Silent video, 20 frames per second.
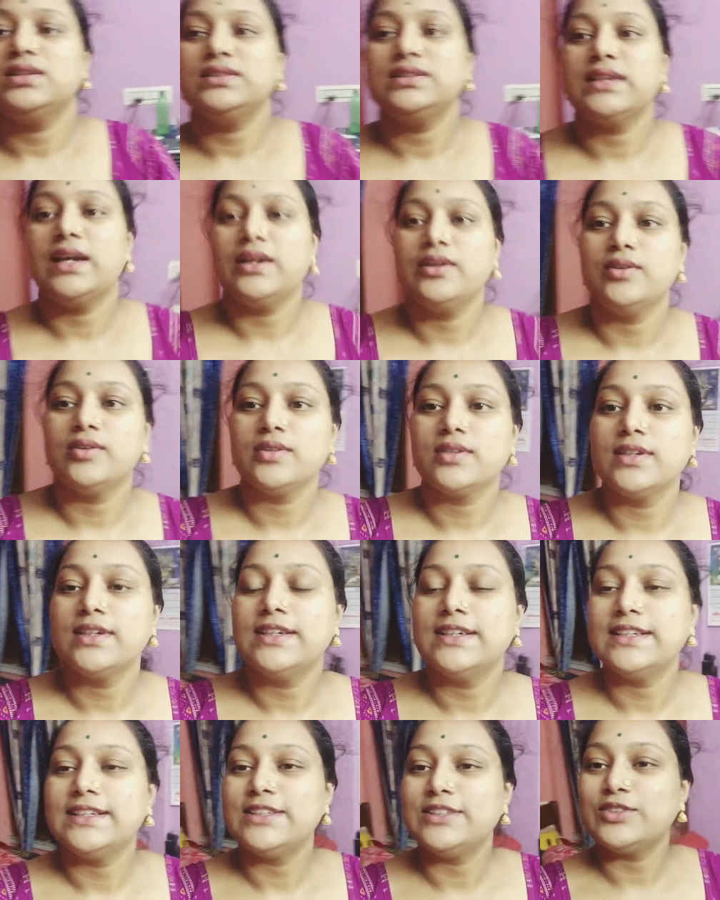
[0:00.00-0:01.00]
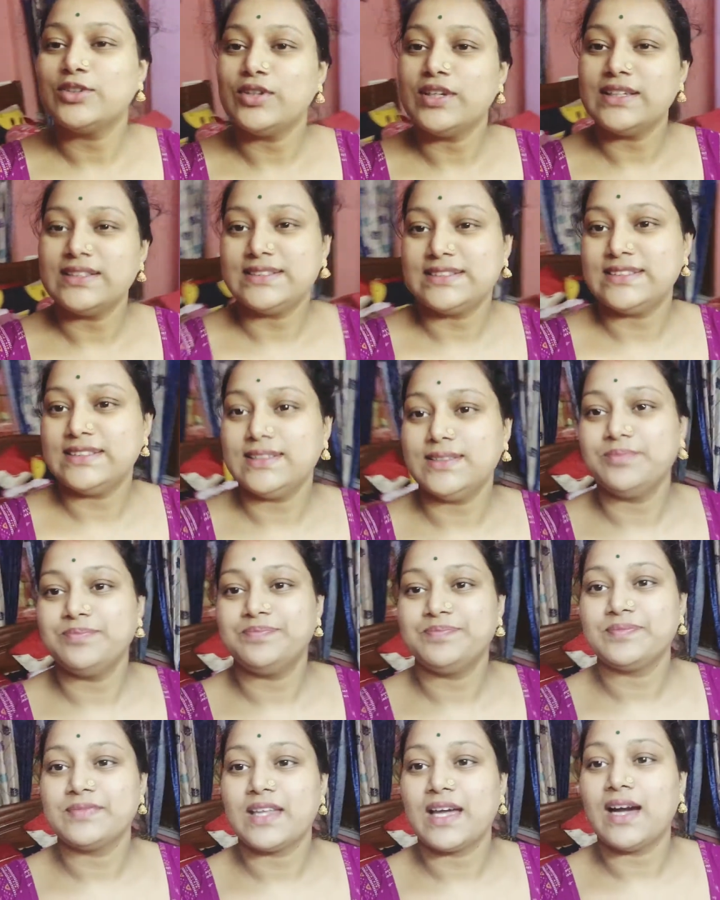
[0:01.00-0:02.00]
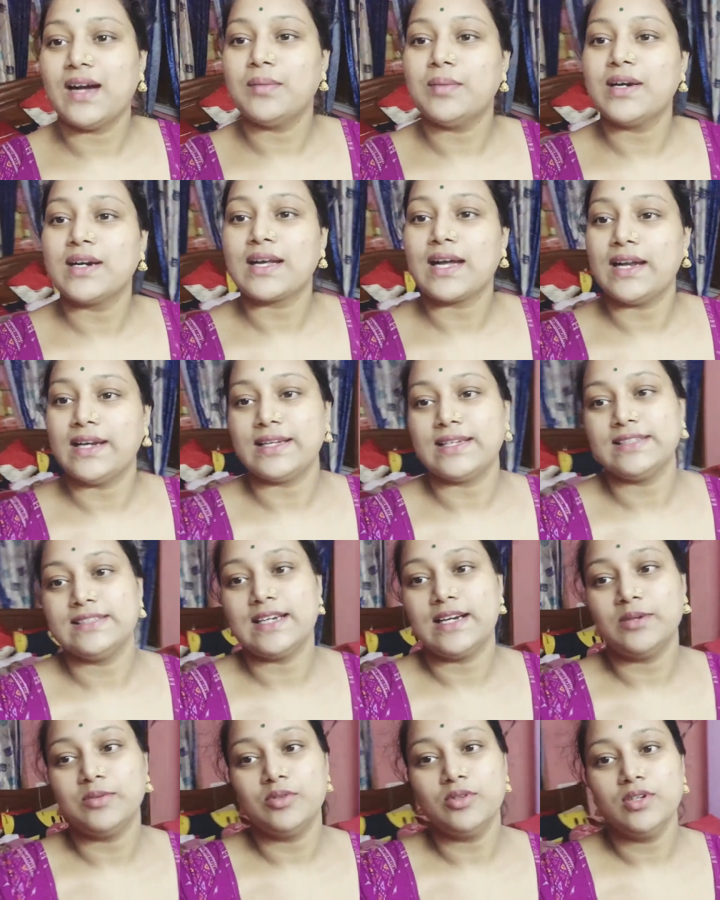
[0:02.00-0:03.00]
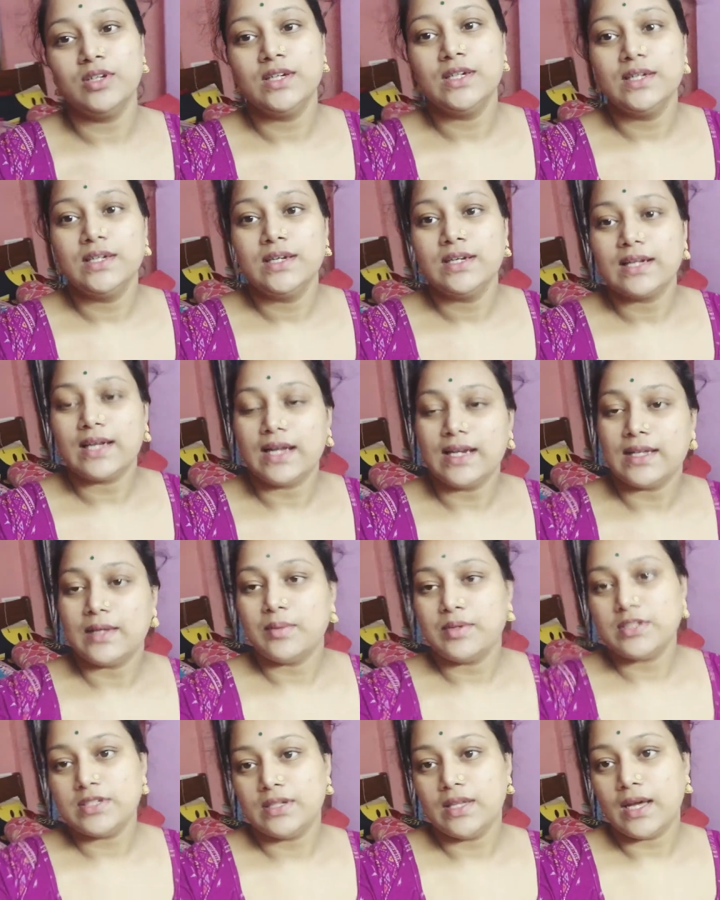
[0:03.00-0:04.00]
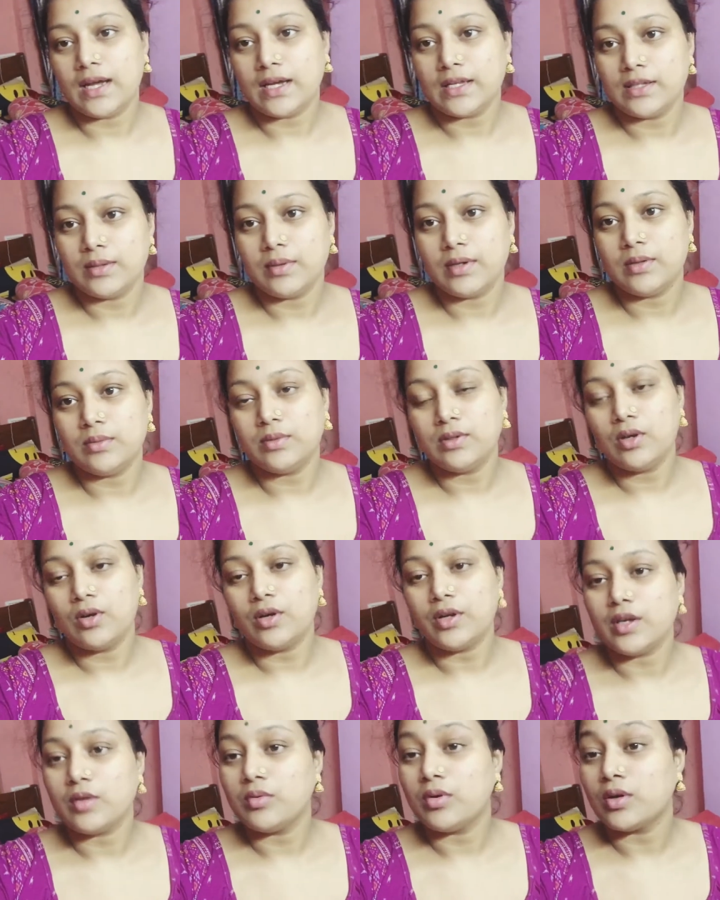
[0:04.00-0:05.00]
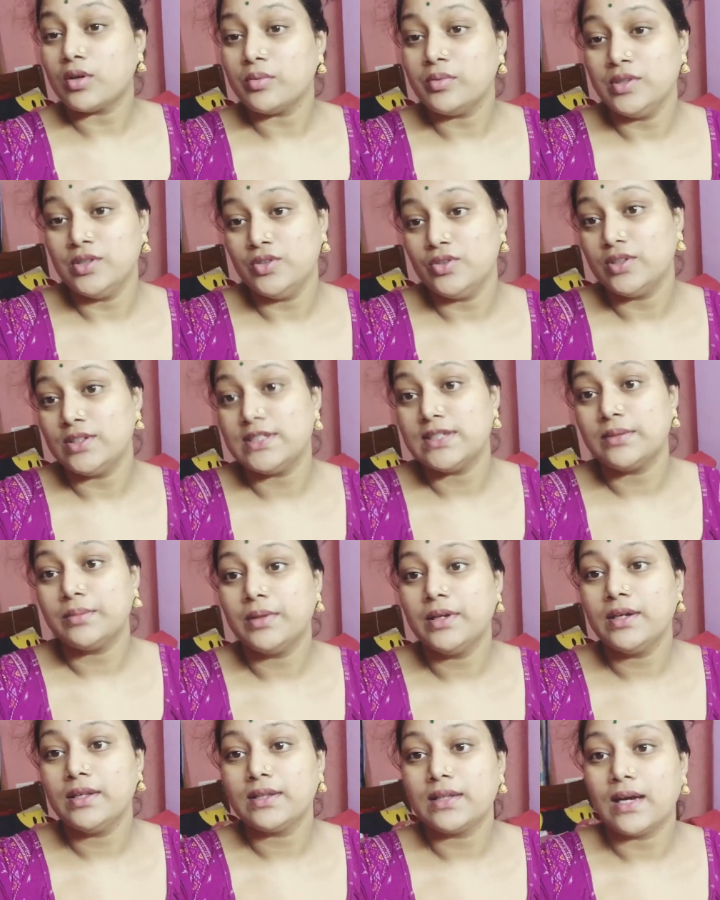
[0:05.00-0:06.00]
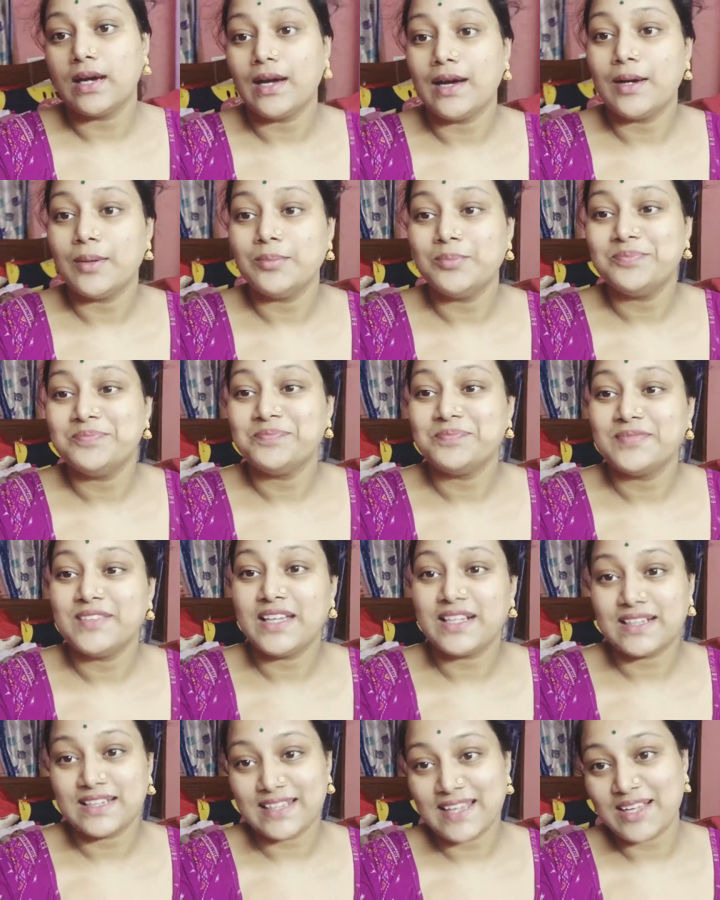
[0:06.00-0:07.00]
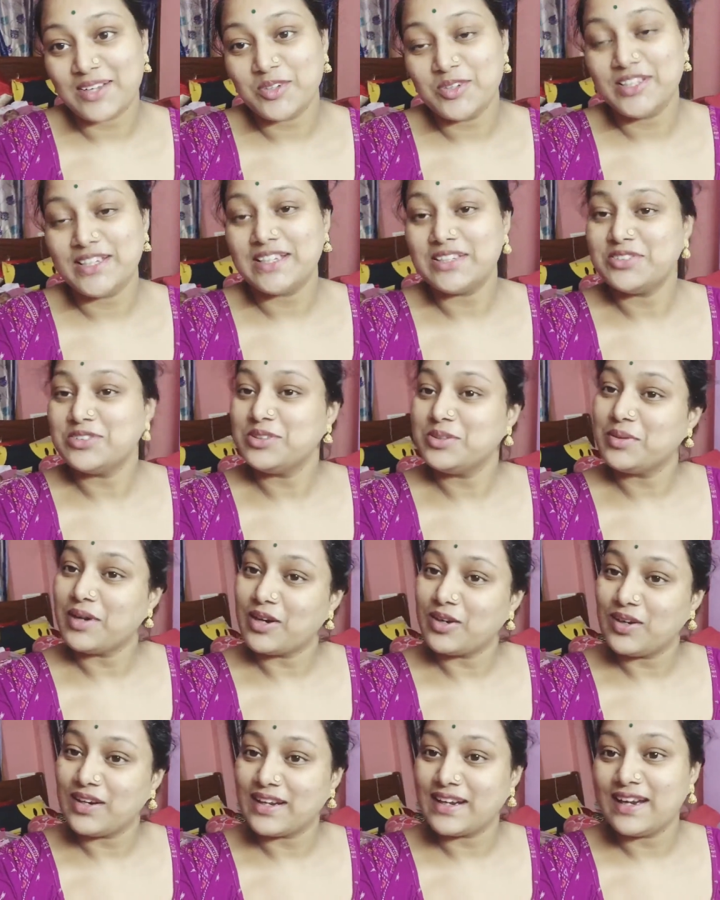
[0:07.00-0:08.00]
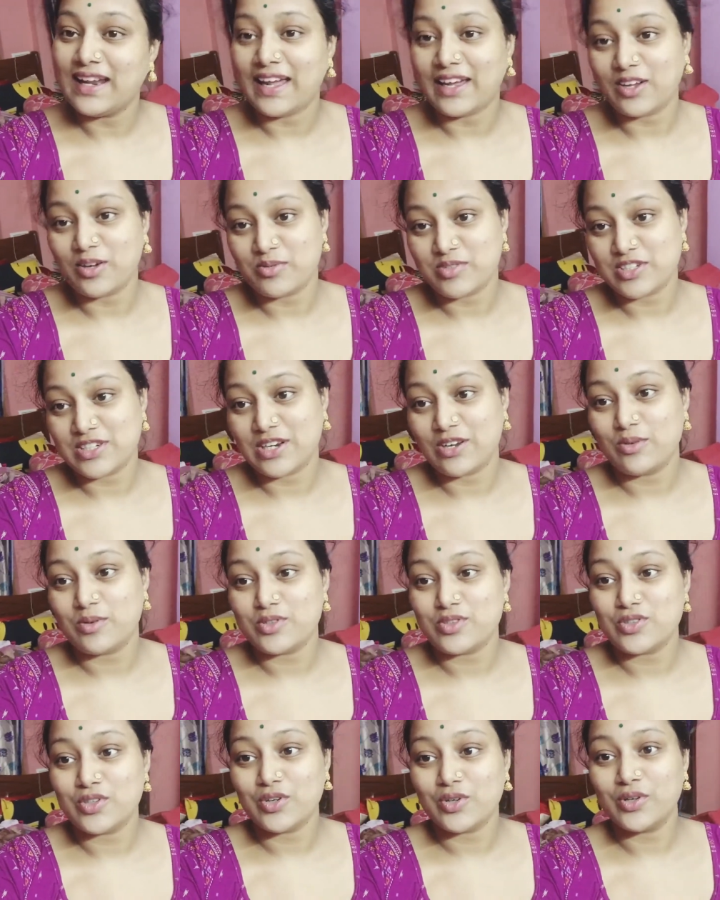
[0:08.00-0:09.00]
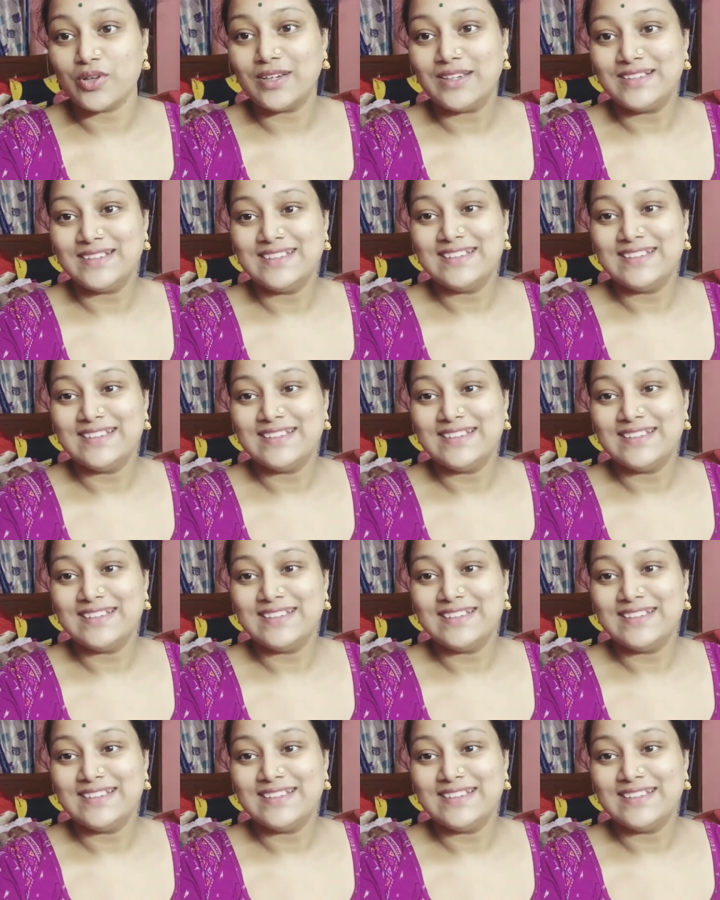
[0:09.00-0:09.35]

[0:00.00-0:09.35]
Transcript: যাই হোক চলে এসেছি তা আবার কালকে যাব কালকে বেশি দেখাতে পারবো না অনেক বড় ভিডিও যাবে তা দেখতে থাকো দেখে যদি ভালো লাগে লাইক কমেন্ট শেয়ার অবশ্যই করো